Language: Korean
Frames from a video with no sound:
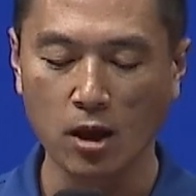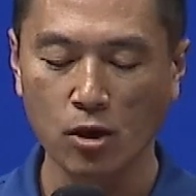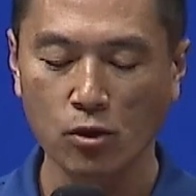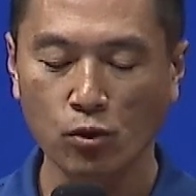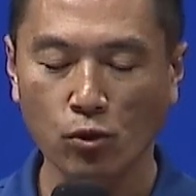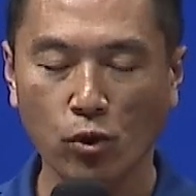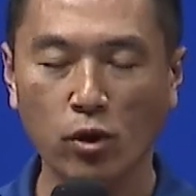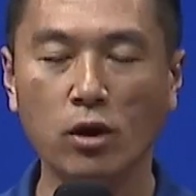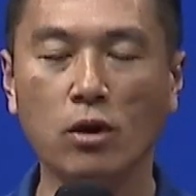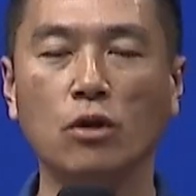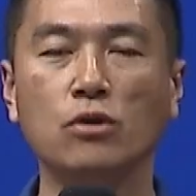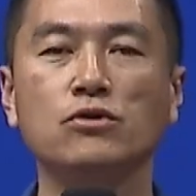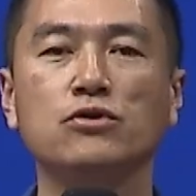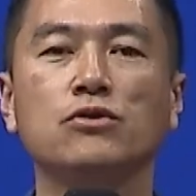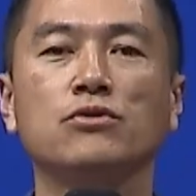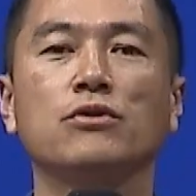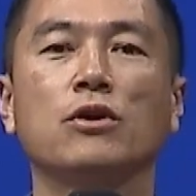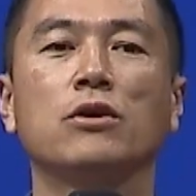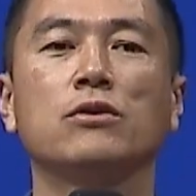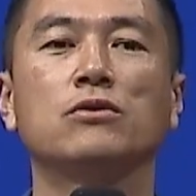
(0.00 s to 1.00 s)
교회
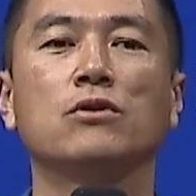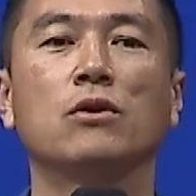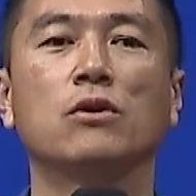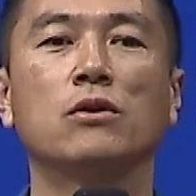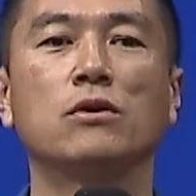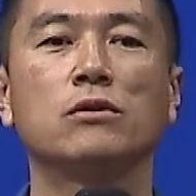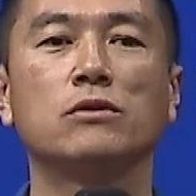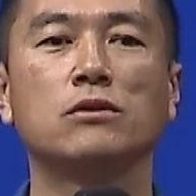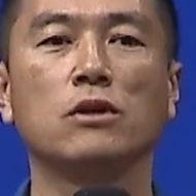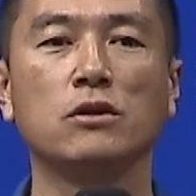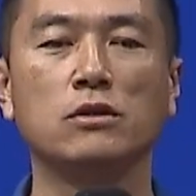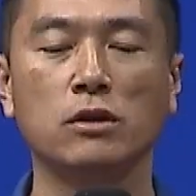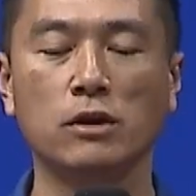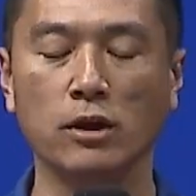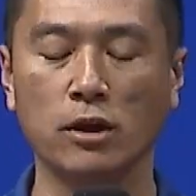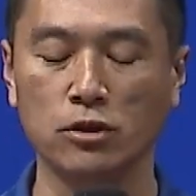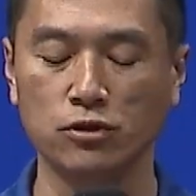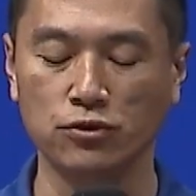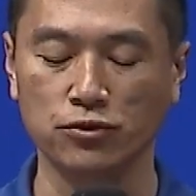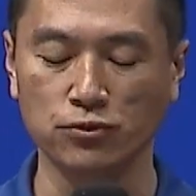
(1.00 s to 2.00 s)
건축돼서
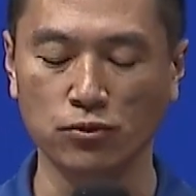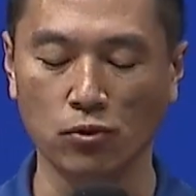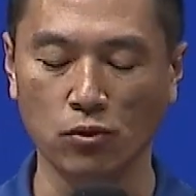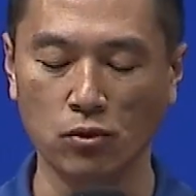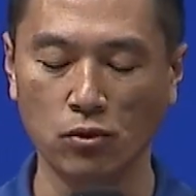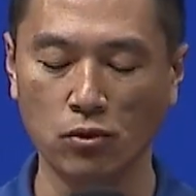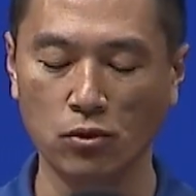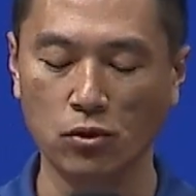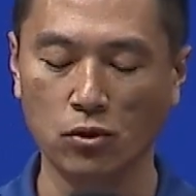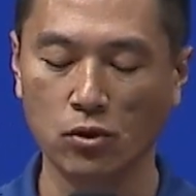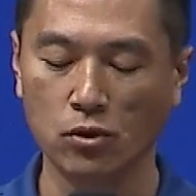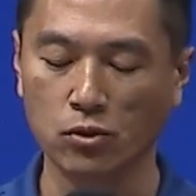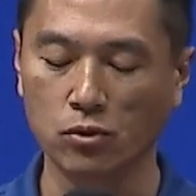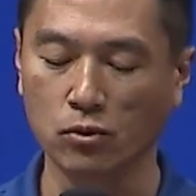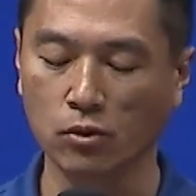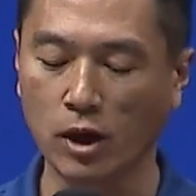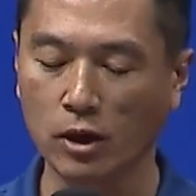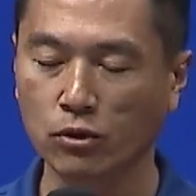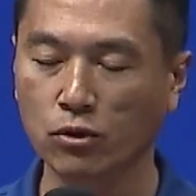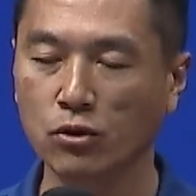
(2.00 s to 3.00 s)
저들에게 주고 또
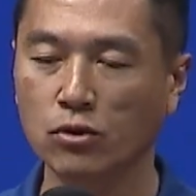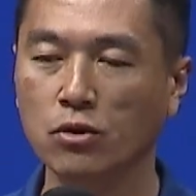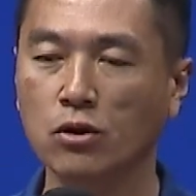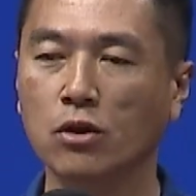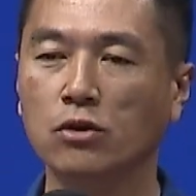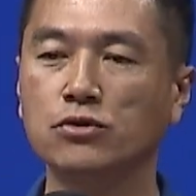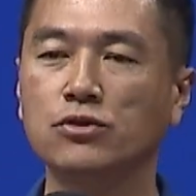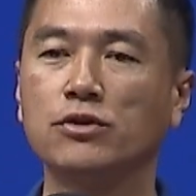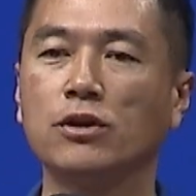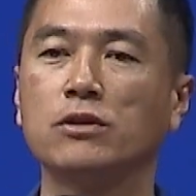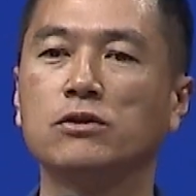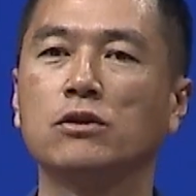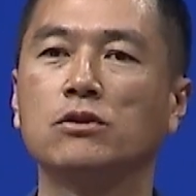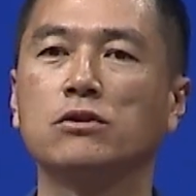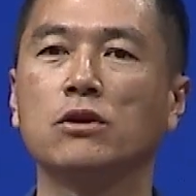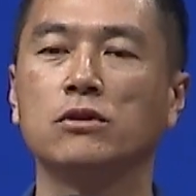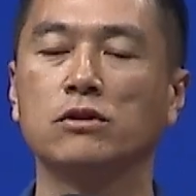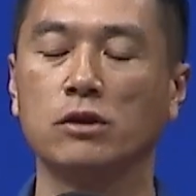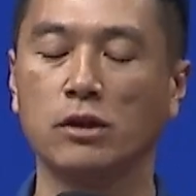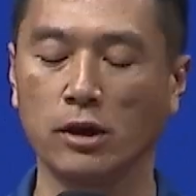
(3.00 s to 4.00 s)
학교도 건축해서
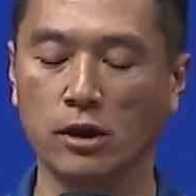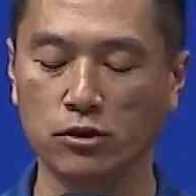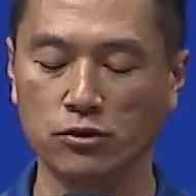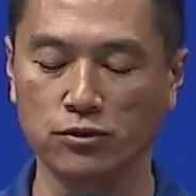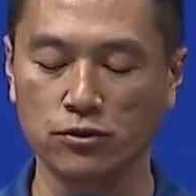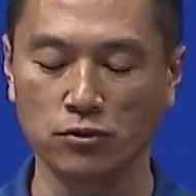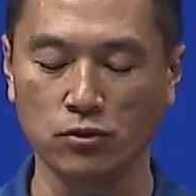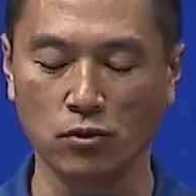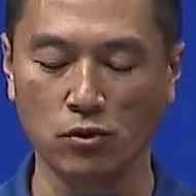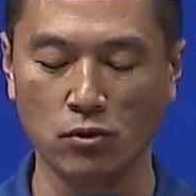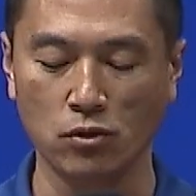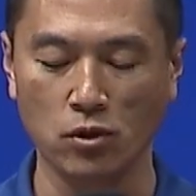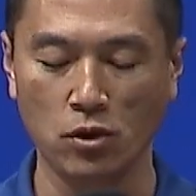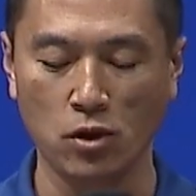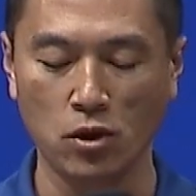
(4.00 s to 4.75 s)
저들에게 주고